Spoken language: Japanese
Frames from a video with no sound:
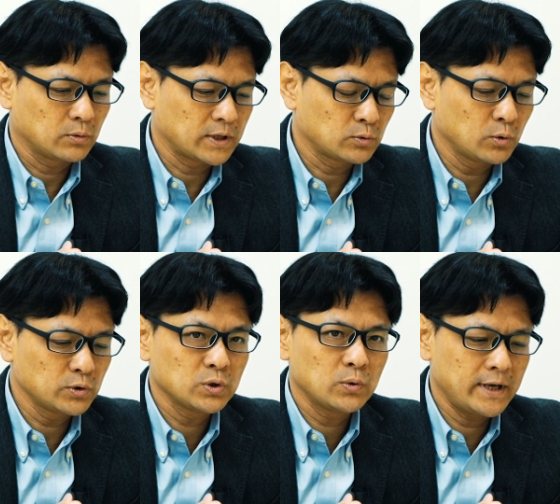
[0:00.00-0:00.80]
これは
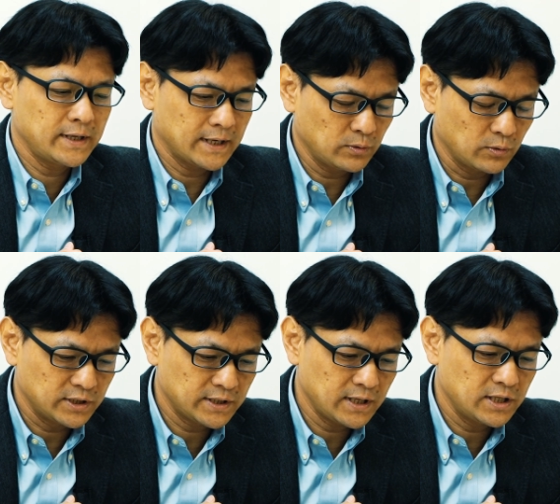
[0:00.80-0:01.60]
東京エリアの
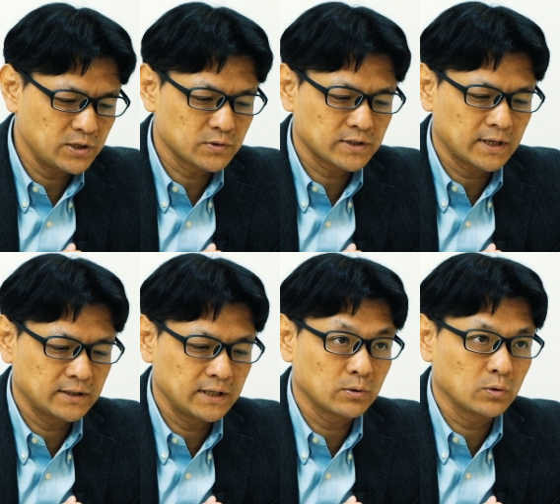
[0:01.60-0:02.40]
にせんにじゅうさん
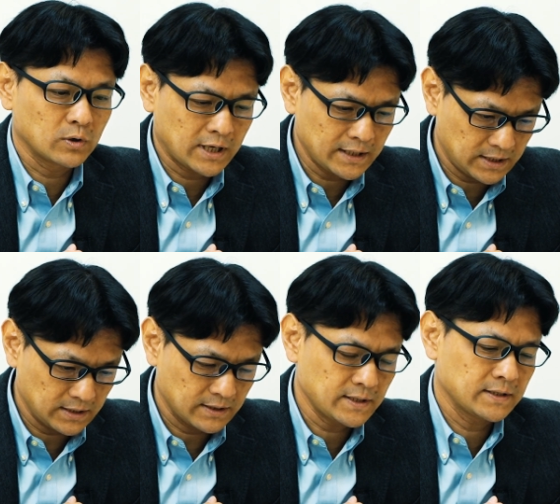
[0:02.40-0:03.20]
ねんどの夏季
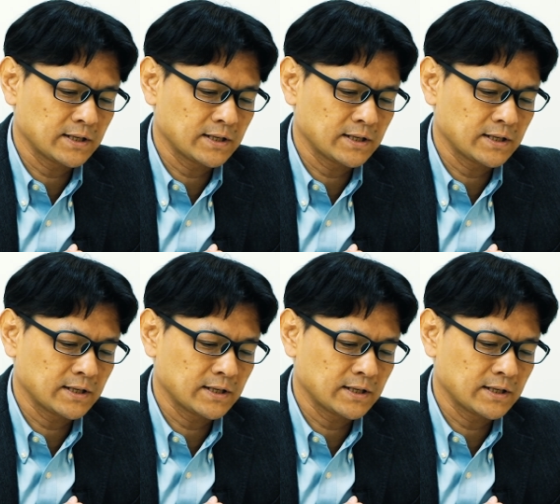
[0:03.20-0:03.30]
ですね、